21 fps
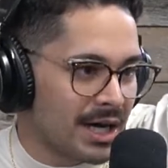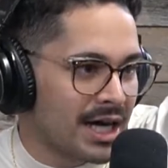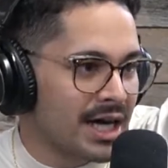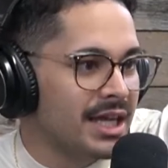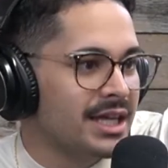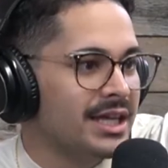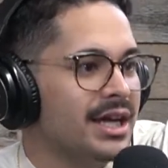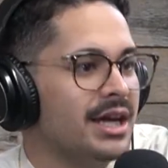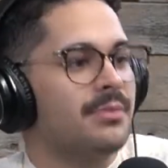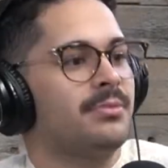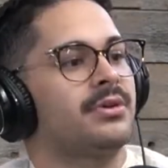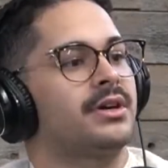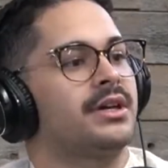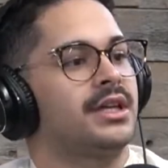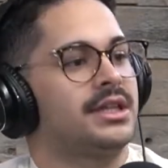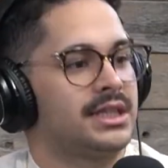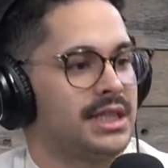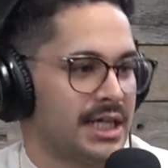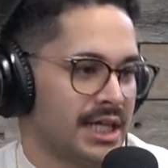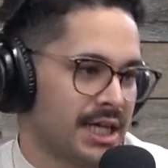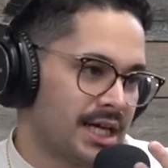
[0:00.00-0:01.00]
más allá,
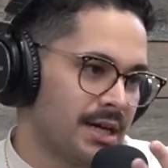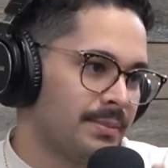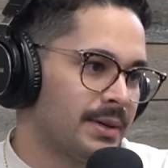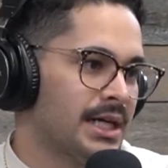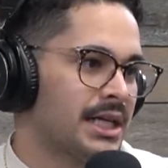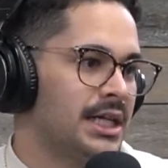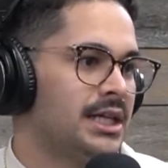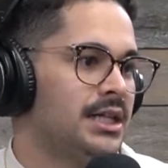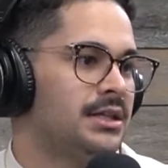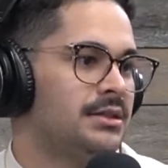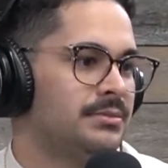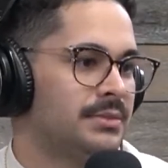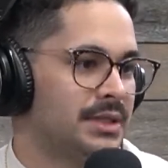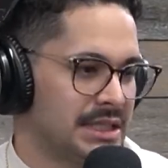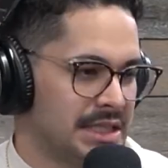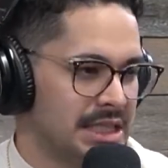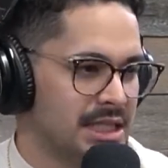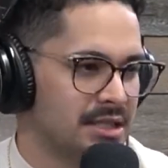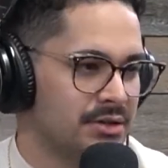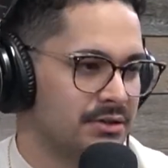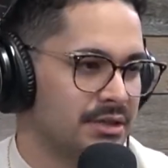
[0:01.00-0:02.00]
pues tenías que pagar.
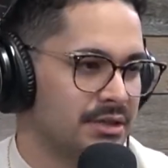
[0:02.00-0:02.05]
¿Entiendes